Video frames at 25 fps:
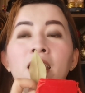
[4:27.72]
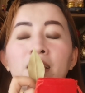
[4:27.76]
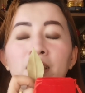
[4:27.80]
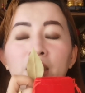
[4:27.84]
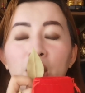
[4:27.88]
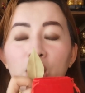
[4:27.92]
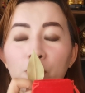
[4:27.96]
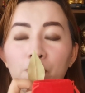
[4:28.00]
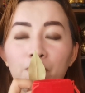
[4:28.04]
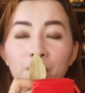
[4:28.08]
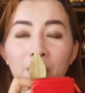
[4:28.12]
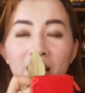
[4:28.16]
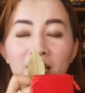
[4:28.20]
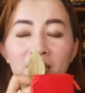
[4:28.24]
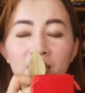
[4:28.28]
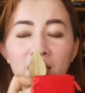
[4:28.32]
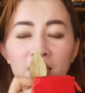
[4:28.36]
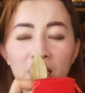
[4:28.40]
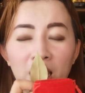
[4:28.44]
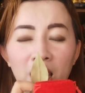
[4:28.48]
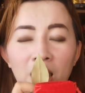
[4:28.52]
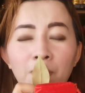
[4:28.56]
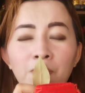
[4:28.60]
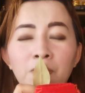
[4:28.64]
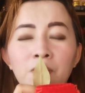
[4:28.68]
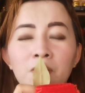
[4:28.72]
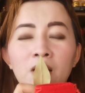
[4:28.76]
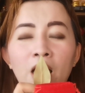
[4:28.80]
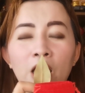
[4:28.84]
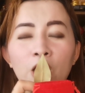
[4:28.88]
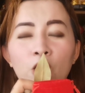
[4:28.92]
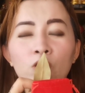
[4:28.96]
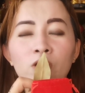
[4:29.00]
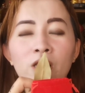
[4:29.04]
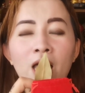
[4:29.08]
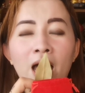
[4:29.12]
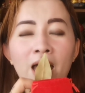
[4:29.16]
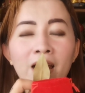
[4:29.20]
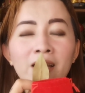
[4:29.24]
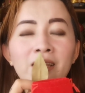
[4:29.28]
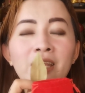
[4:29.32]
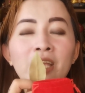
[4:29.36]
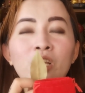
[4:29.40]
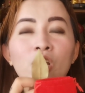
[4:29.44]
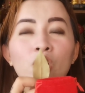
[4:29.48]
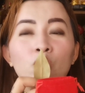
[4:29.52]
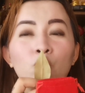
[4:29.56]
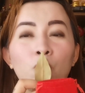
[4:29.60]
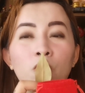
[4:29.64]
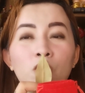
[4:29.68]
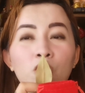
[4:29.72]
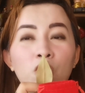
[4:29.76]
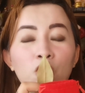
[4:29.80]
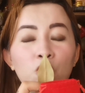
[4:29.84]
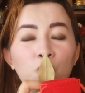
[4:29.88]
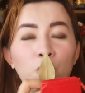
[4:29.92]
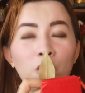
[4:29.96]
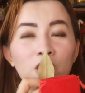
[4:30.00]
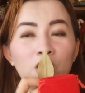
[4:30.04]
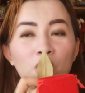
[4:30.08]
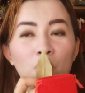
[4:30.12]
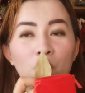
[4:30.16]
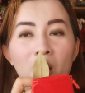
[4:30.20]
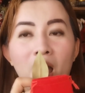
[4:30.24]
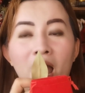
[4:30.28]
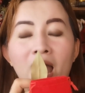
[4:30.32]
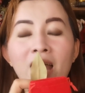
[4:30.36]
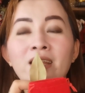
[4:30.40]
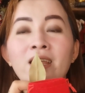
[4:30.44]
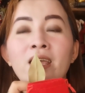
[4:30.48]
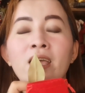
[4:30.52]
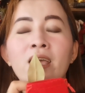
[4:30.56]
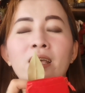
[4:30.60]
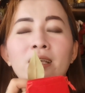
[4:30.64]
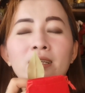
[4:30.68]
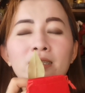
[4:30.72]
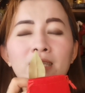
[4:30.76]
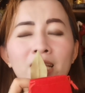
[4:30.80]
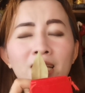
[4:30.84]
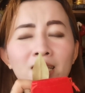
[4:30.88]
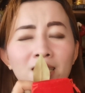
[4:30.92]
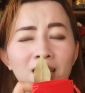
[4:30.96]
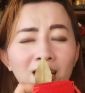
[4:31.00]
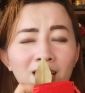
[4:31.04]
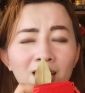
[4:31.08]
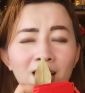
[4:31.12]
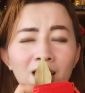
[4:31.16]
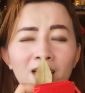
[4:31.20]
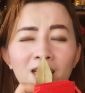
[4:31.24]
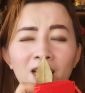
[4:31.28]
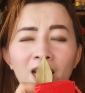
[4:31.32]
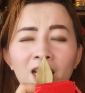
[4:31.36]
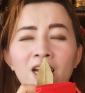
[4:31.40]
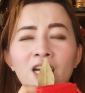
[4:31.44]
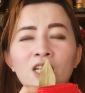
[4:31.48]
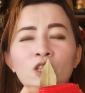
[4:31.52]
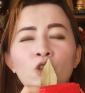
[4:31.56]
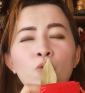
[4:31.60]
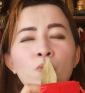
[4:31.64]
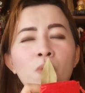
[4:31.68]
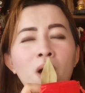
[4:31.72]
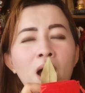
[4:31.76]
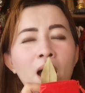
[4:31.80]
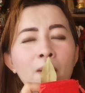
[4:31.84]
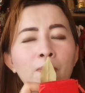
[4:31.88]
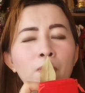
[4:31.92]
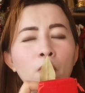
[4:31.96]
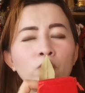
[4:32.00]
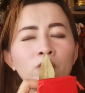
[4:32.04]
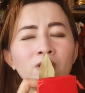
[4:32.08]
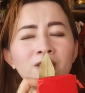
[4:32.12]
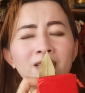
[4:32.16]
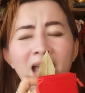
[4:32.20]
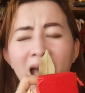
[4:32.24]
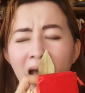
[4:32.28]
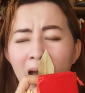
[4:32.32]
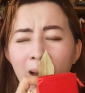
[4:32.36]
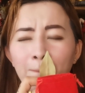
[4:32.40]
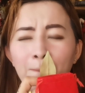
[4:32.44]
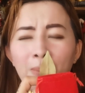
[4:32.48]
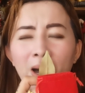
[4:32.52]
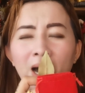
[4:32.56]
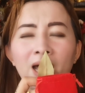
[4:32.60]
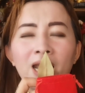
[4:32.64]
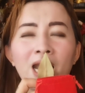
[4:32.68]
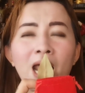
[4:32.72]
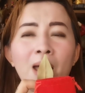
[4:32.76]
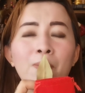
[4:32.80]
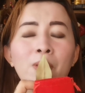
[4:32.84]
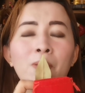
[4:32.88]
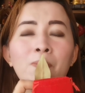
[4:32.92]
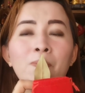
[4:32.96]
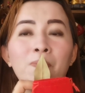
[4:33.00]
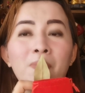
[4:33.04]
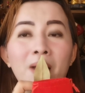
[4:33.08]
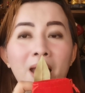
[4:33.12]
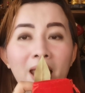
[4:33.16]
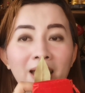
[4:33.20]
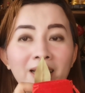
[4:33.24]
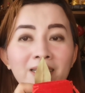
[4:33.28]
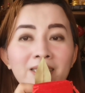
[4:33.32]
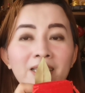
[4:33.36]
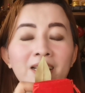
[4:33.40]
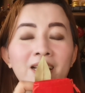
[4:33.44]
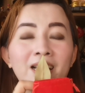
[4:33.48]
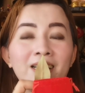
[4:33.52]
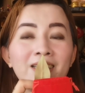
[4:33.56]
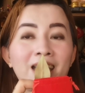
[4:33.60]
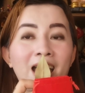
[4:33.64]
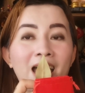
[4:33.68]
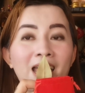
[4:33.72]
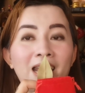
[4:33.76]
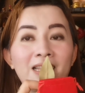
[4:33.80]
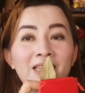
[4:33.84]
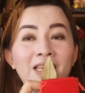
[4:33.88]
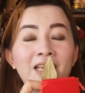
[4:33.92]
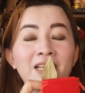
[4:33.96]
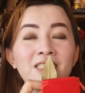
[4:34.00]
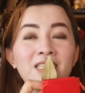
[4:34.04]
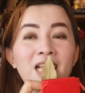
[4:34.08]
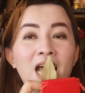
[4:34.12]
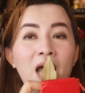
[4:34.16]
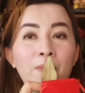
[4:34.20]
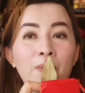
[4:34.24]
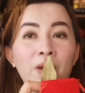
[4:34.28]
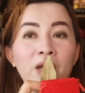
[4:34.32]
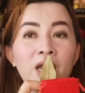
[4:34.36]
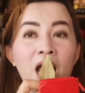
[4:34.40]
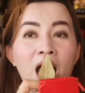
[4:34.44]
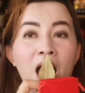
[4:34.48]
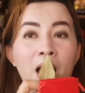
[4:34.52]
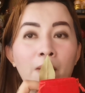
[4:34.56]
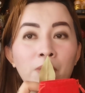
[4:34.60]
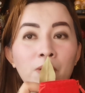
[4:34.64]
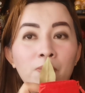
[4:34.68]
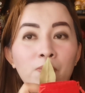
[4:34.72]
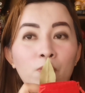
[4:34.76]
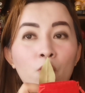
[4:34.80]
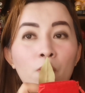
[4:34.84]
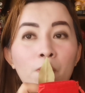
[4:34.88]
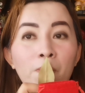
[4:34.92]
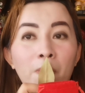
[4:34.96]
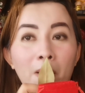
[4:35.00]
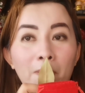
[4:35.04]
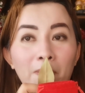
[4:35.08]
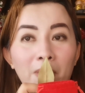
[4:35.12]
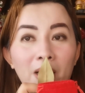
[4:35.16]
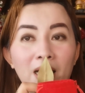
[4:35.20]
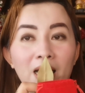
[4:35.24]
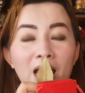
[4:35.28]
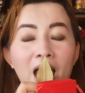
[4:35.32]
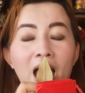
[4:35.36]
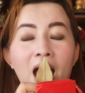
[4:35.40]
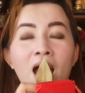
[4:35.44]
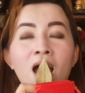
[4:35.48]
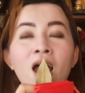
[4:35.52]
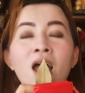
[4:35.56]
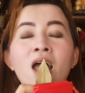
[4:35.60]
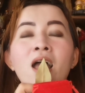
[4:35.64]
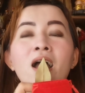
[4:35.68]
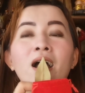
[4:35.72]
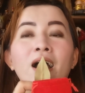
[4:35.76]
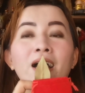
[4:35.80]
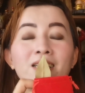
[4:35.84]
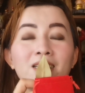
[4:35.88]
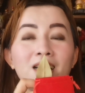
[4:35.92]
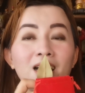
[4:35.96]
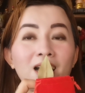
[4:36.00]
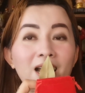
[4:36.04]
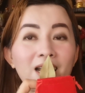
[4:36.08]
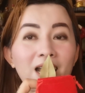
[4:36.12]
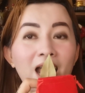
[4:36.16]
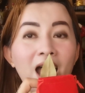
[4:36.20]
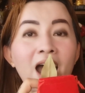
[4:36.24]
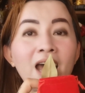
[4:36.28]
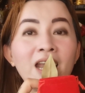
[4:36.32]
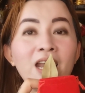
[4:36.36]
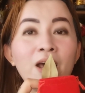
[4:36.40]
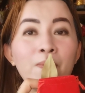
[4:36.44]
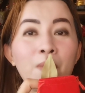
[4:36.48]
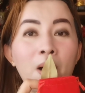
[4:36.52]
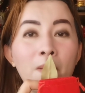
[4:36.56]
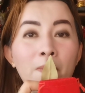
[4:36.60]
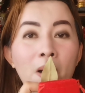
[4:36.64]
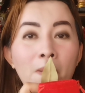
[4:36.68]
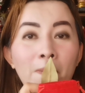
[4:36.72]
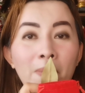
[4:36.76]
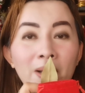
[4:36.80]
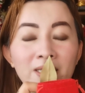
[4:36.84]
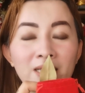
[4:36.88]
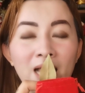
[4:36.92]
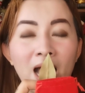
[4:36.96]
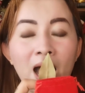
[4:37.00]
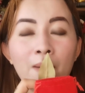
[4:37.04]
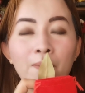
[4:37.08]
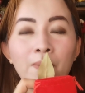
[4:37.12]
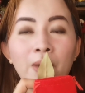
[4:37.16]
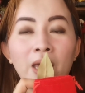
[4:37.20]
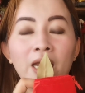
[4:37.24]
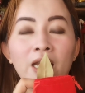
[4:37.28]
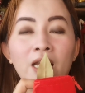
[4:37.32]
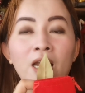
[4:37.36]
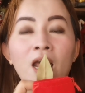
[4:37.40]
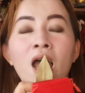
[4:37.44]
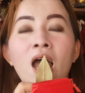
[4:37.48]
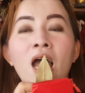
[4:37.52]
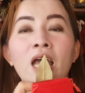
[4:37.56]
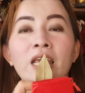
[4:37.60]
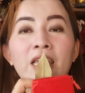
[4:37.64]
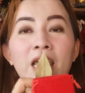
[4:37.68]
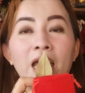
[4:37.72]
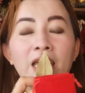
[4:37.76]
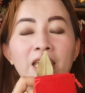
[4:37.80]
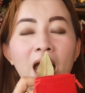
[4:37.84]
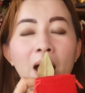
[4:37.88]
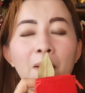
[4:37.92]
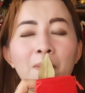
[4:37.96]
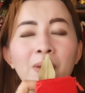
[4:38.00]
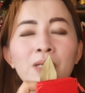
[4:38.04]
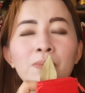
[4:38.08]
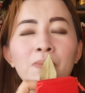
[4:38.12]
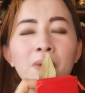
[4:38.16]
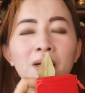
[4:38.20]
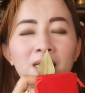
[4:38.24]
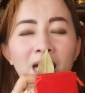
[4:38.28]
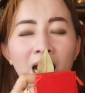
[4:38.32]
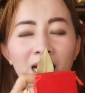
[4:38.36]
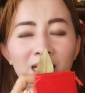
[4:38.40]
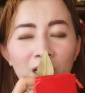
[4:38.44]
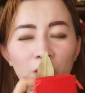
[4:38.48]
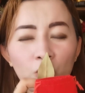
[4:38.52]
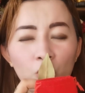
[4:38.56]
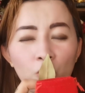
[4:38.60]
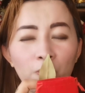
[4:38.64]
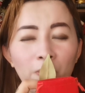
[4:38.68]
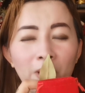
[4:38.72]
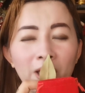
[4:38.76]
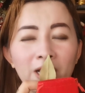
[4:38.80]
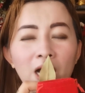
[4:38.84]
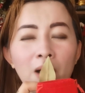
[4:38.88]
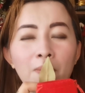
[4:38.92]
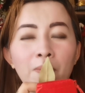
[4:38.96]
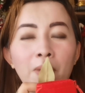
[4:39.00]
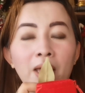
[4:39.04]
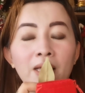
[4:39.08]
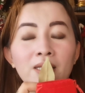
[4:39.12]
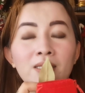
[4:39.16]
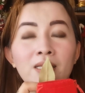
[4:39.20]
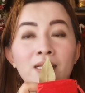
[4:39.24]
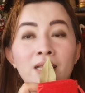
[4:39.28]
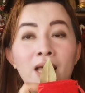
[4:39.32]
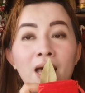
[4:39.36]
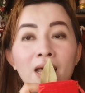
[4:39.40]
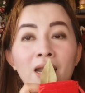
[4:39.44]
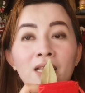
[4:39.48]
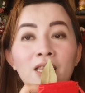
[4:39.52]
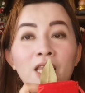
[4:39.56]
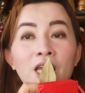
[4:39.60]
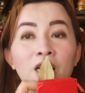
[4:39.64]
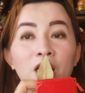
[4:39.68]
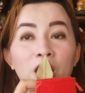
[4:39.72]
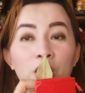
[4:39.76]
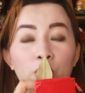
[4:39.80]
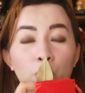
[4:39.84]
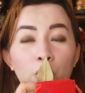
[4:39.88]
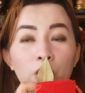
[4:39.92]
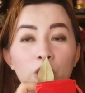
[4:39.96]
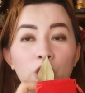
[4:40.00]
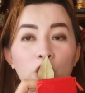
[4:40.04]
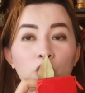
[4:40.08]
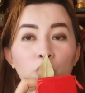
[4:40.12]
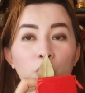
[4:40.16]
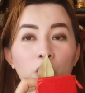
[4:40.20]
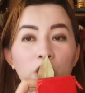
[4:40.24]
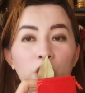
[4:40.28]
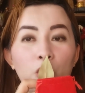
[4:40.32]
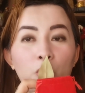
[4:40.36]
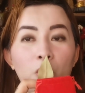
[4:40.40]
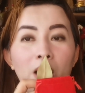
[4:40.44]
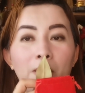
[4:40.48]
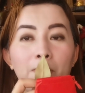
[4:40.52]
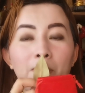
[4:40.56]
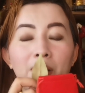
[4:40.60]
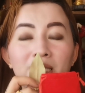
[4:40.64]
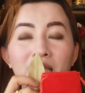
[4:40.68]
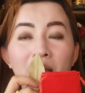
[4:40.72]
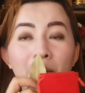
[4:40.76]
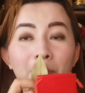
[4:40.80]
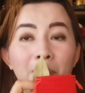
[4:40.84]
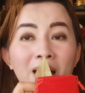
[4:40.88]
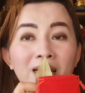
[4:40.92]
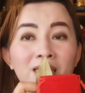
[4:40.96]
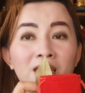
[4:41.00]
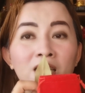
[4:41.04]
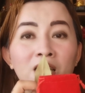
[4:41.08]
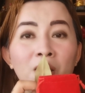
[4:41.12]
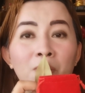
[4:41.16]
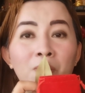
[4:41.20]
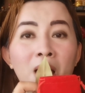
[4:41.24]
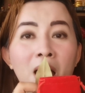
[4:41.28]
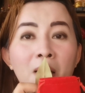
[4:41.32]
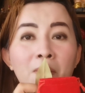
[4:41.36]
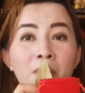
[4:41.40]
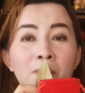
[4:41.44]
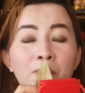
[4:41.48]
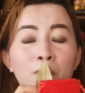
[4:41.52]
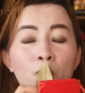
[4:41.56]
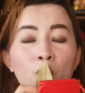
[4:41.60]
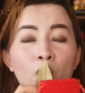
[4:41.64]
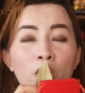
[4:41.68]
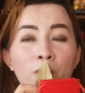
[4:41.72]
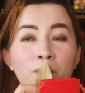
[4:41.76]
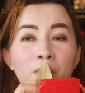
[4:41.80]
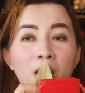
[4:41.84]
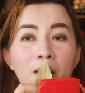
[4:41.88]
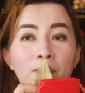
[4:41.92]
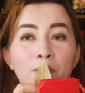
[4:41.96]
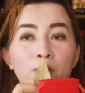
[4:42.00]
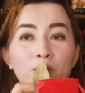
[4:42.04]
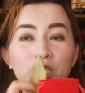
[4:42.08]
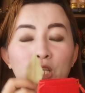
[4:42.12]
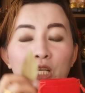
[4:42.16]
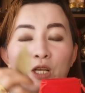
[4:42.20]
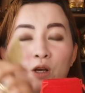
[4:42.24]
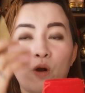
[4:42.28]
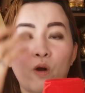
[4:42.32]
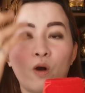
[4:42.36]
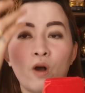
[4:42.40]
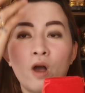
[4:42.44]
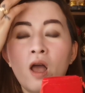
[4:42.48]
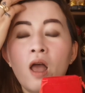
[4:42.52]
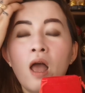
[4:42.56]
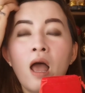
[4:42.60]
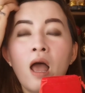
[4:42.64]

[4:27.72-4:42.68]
Think positive. Ngayon darating na 2021. Siksik liglig at umaapaw. Napakaraming blessing ang darating sa amin na aming buong pamilya. Kasaganahan ang mapapa sa amin. Yayamat magtatagumpay kami sa darating na 2021. Basta positive lamang po kayo mga bossing ko.